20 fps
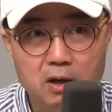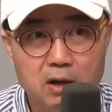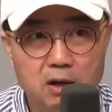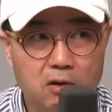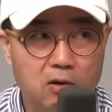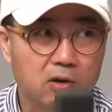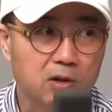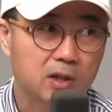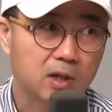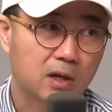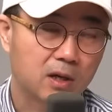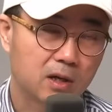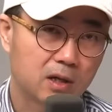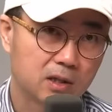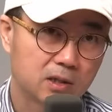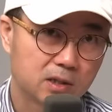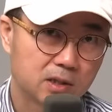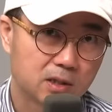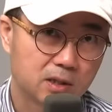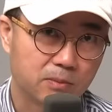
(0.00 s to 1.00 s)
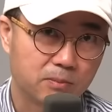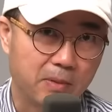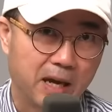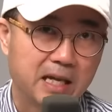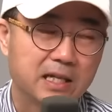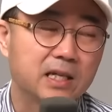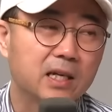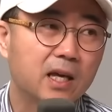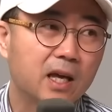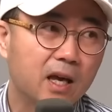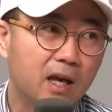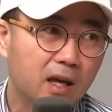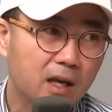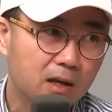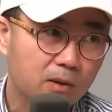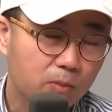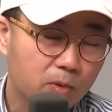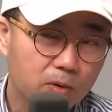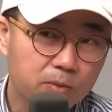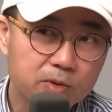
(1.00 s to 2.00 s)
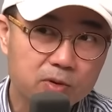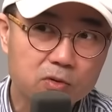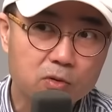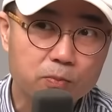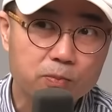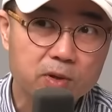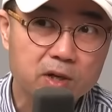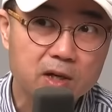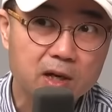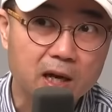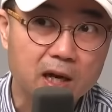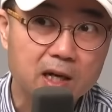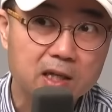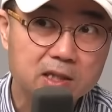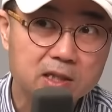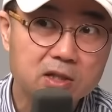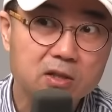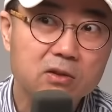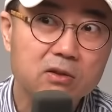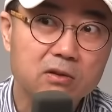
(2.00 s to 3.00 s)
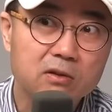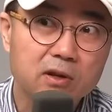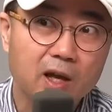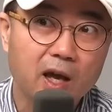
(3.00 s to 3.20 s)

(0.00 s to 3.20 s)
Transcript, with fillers: 거기다가 이제 이제 만약에 범인 도피를 아까 시켰던 음.